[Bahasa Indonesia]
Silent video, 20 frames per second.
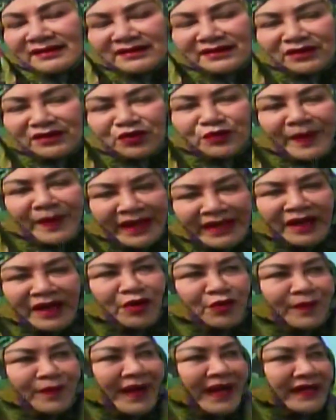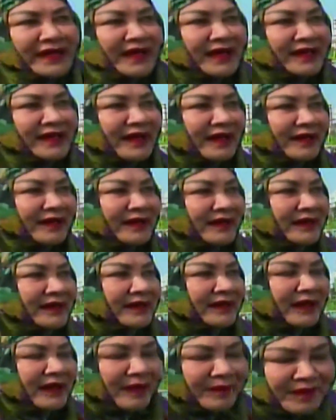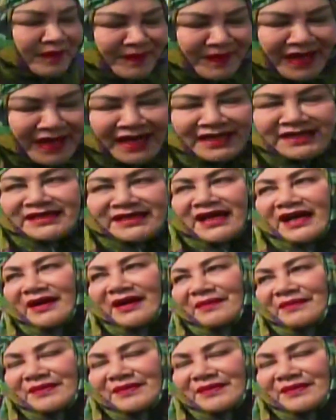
eh, upaya-upaya uh, yang kami mengajak